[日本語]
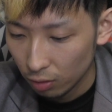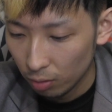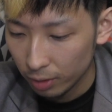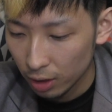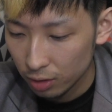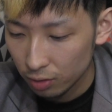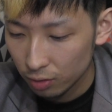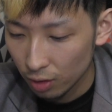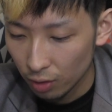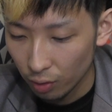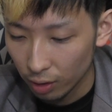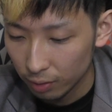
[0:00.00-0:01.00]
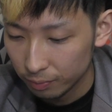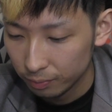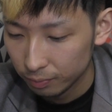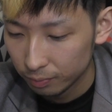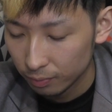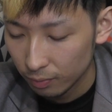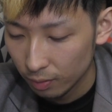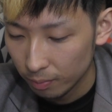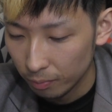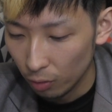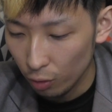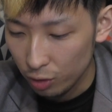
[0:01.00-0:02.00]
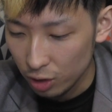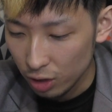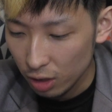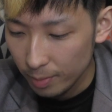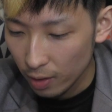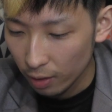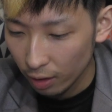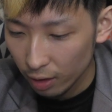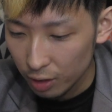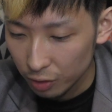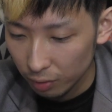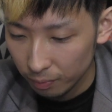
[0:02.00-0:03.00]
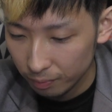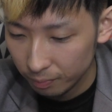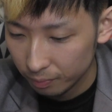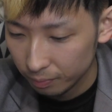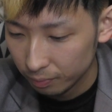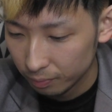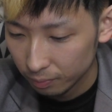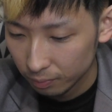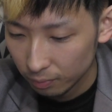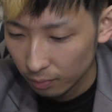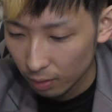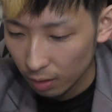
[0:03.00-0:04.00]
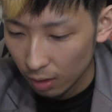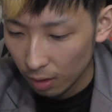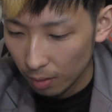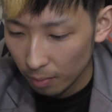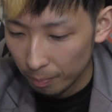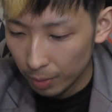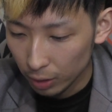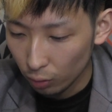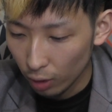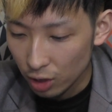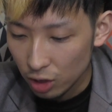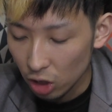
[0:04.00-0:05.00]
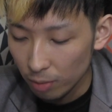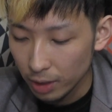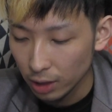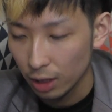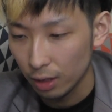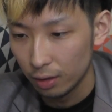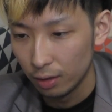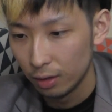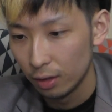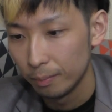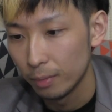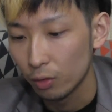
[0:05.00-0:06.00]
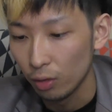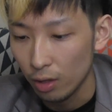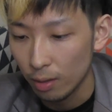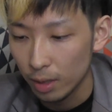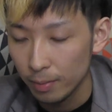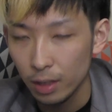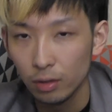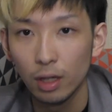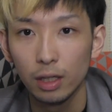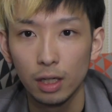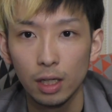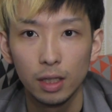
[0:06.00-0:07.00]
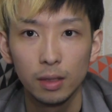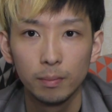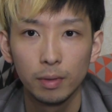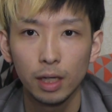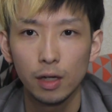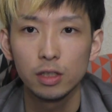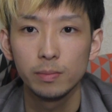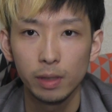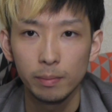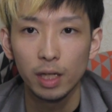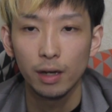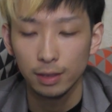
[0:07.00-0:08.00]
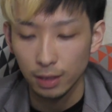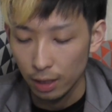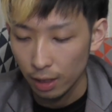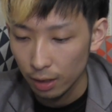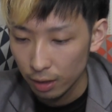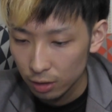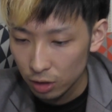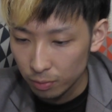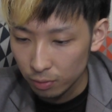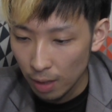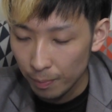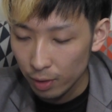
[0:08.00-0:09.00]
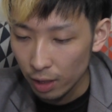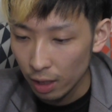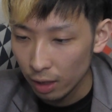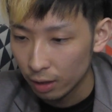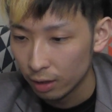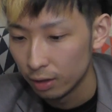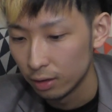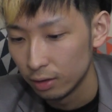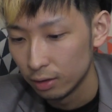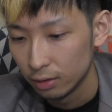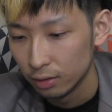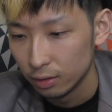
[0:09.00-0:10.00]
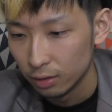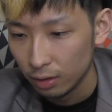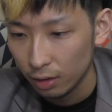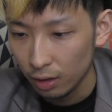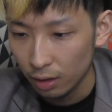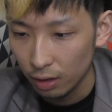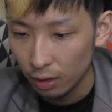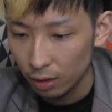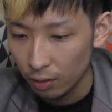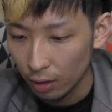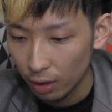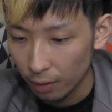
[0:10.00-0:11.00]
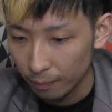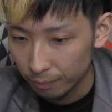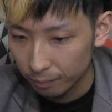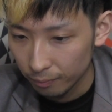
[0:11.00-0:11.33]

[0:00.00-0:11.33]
お前、立つ、大変だぞ。おい、じじい、意味がわからないぞ。バトラシアを目指せ。まあ、この辺はまあイベントなんでね。まあ、各自みんな見てくださいね。自分のアプリでね。えー、というわけで。